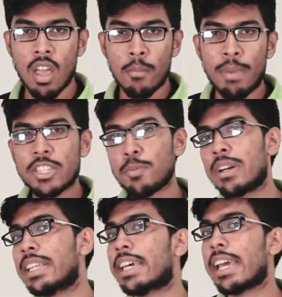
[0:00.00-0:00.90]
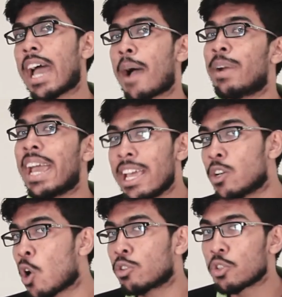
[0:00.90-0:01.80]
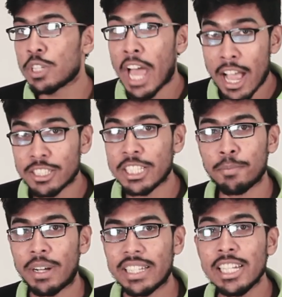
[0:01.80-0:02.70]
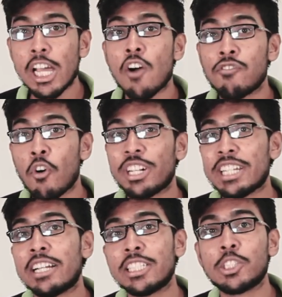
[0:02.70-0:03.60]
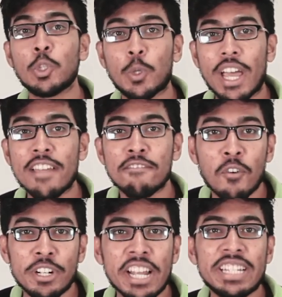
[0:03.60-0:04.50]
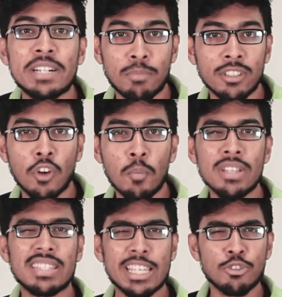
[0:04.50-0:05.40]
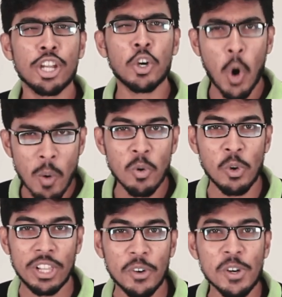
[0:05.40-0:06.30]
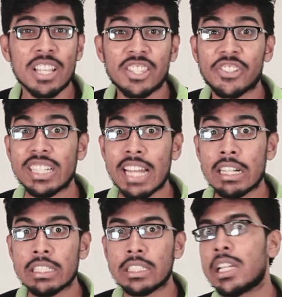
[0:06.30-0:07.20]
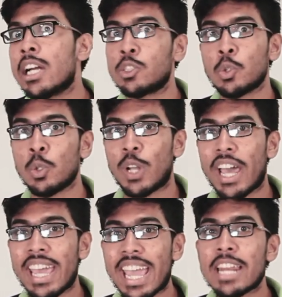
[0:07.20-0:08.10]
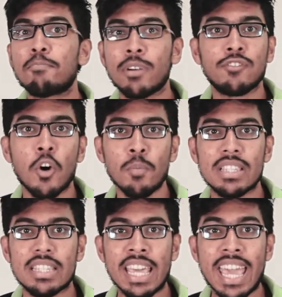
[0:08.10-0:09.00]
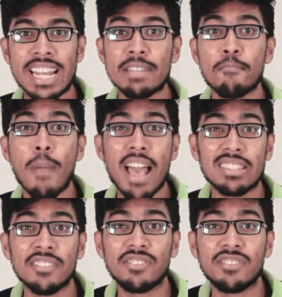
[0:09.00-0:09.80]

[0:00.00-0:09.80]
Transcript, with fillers: বেঞ্চমার্ক দেখে আমরা এই কনক্লুশনে আসতেই পারি ফোরটি নাইনটির তুলনায় ফোরটি এইটের পারফরমেন্স কিছুটা কম হলেও থ্রি নাইনটি টিয়ার তুলনায় এর পারফরমেন্সে একটি ম্যাসিভ